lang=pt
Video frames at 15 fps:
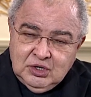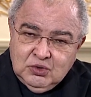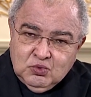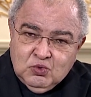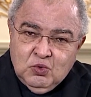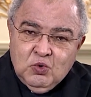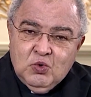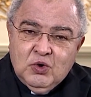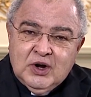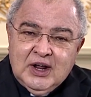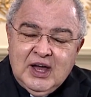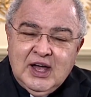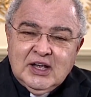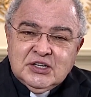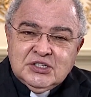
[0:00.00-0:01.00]
com
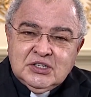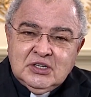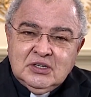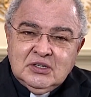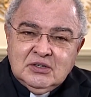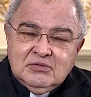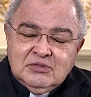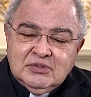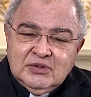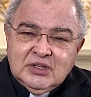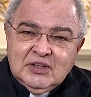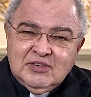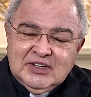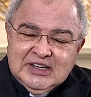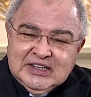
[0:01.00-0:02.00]
coragem,
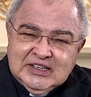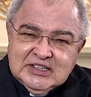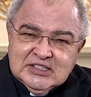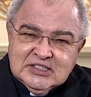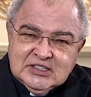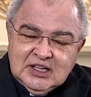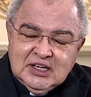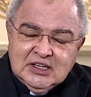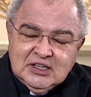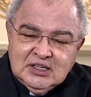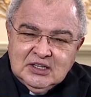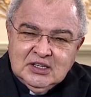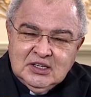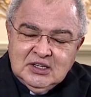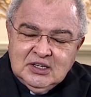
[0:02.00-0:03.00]
vivendo a vida cristã
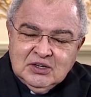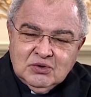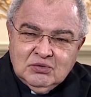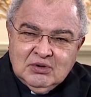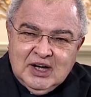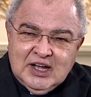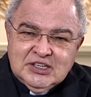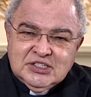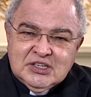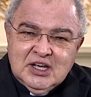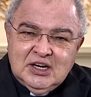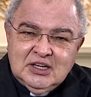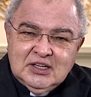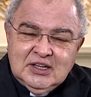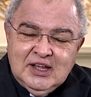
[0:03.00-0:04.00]
com
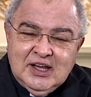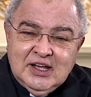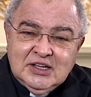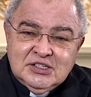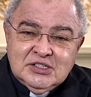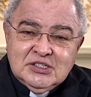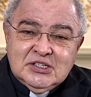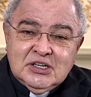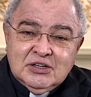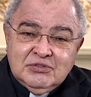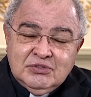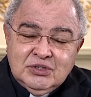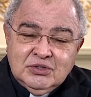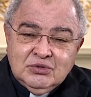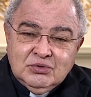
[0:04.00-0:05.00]
radicalidade,
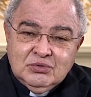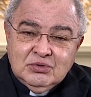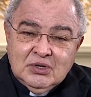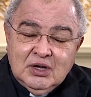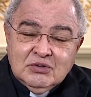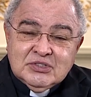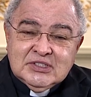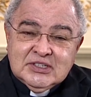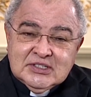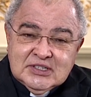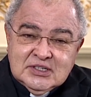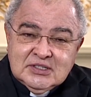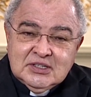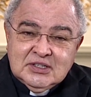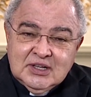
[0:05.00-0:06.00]
servindo aos
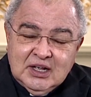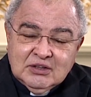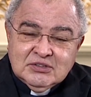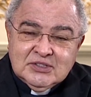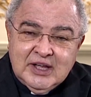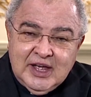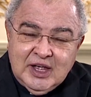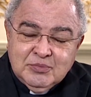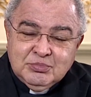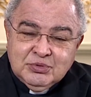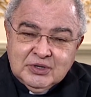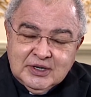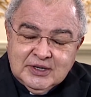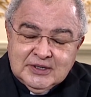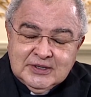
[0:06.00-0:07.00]
necessitados da
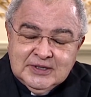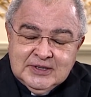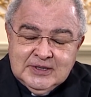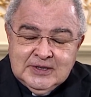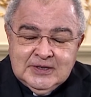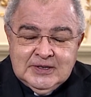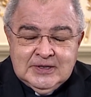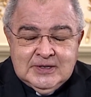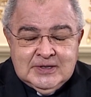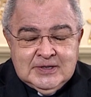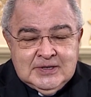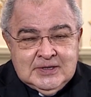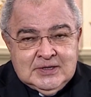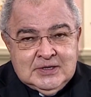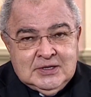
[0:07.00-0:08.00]
época.
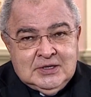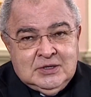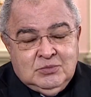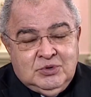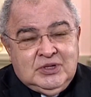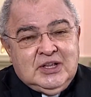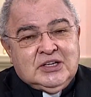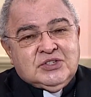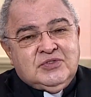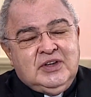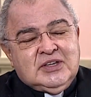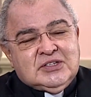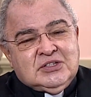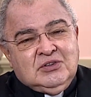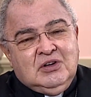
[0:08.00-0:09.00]
Muitas
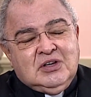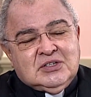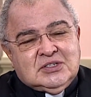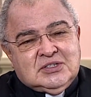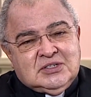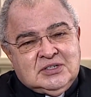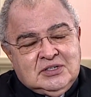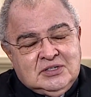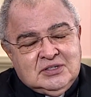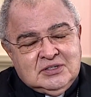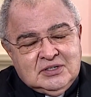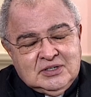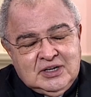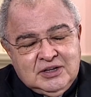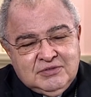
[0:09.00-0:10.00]
vezes nós,
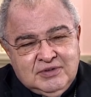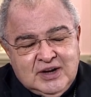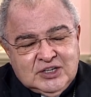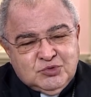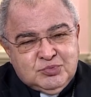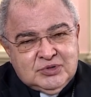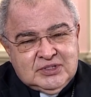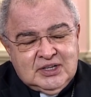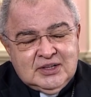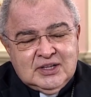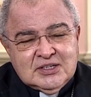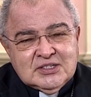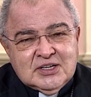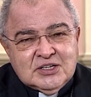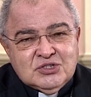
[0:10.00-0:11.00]
levados por
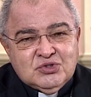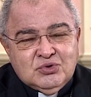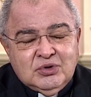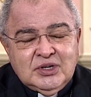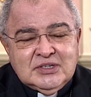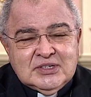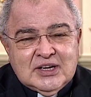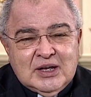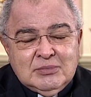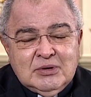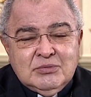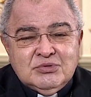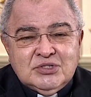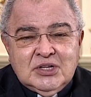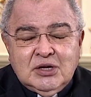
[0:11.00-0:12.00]
tantas questões,
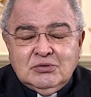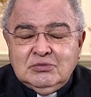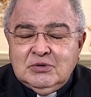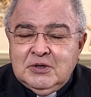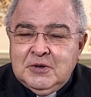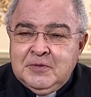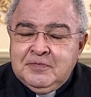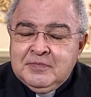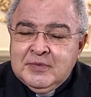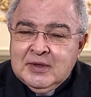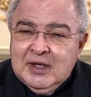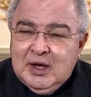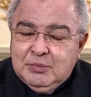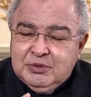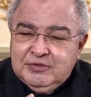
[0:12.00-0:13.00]
acabamos não
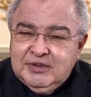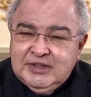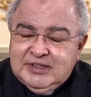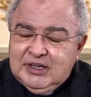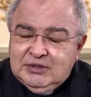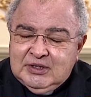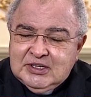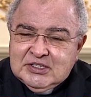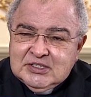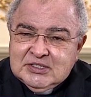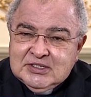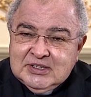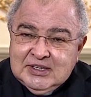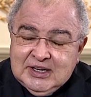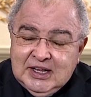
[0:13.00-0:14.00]
aproveitando
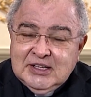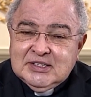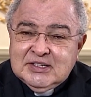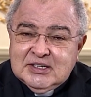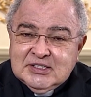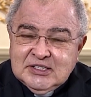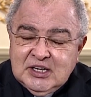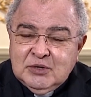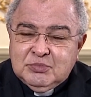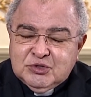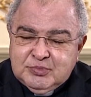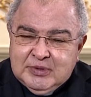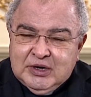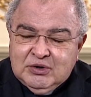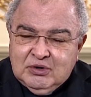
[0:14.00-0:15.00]
esses grandes
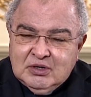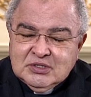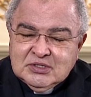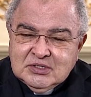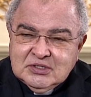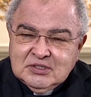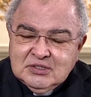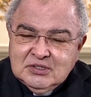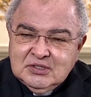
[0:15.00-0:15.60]
exemplos para nós.